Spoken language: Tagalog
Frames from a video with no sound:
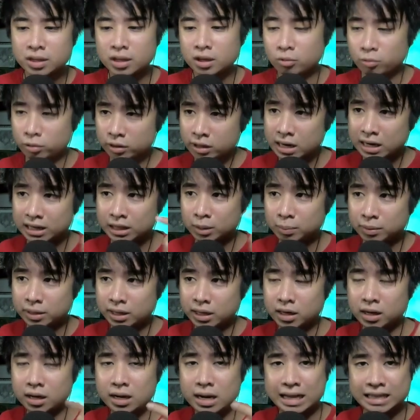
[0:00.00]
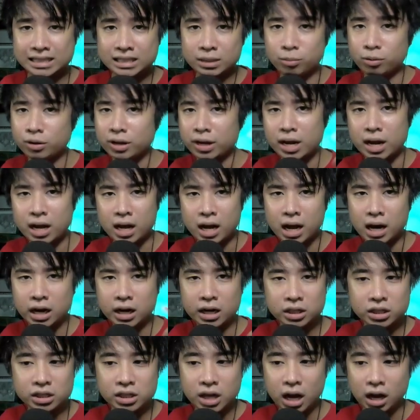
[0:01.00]
wag na natin patagalin. Simulan na
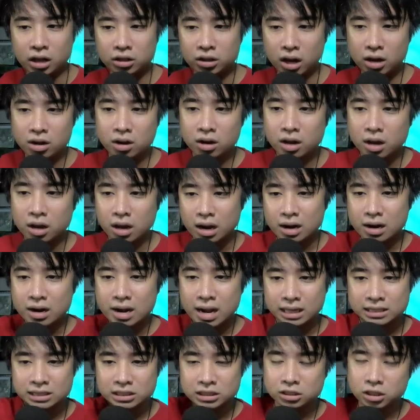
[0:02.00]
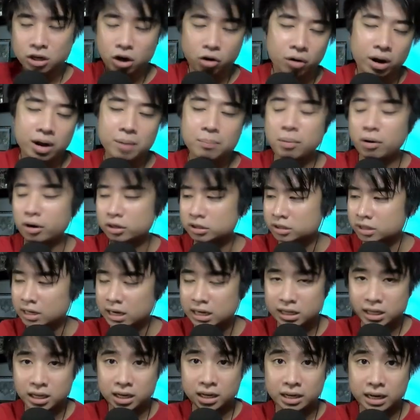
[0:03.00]
kagad natin. Let's go ay Boss
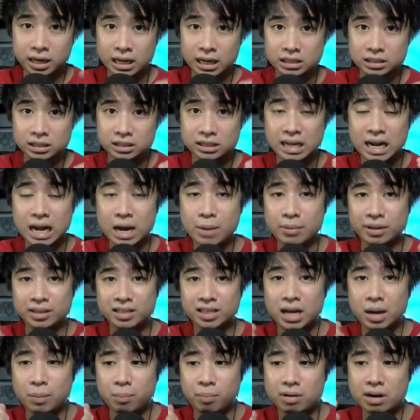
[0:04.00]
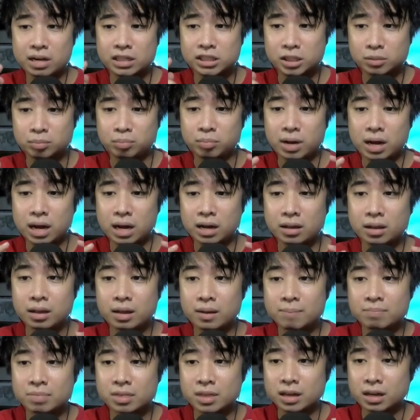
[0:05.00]
Rain the Great. Salamat nga pala sa pag
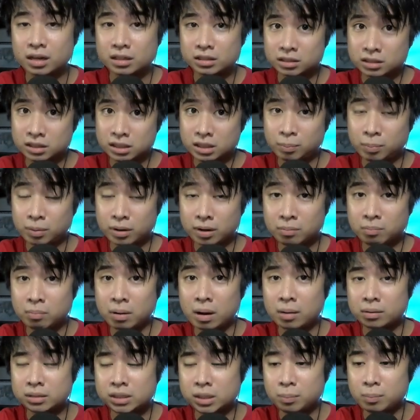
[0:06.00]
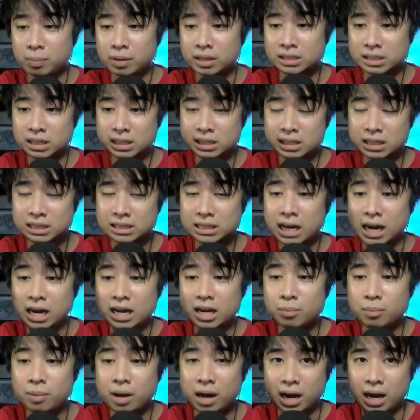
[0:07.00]
sa pag sa pag-suggest sa akin
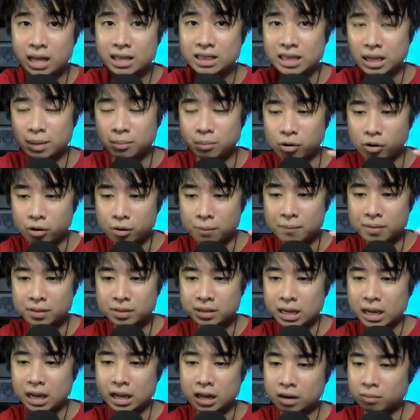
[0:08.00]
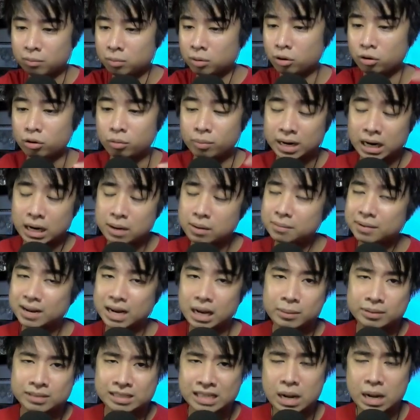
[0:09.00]
ng mga kanta mo na i-review ko. Maraming
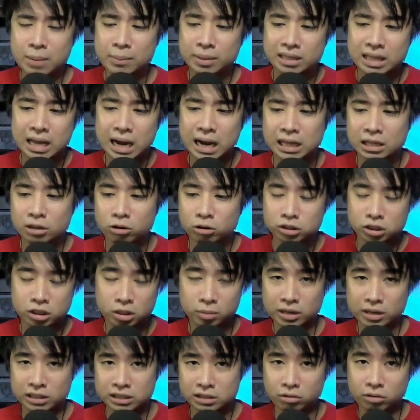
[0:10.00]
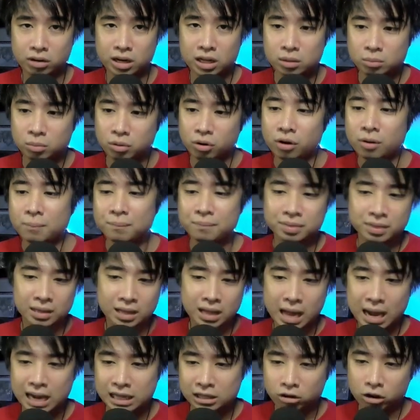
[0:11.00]
maraming salamat idol. Sobra solid mo.
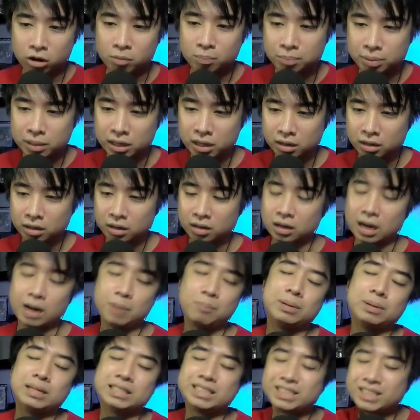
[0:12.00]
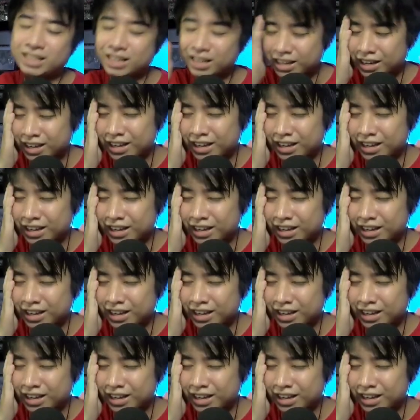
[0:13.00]
Idol P ay, peace.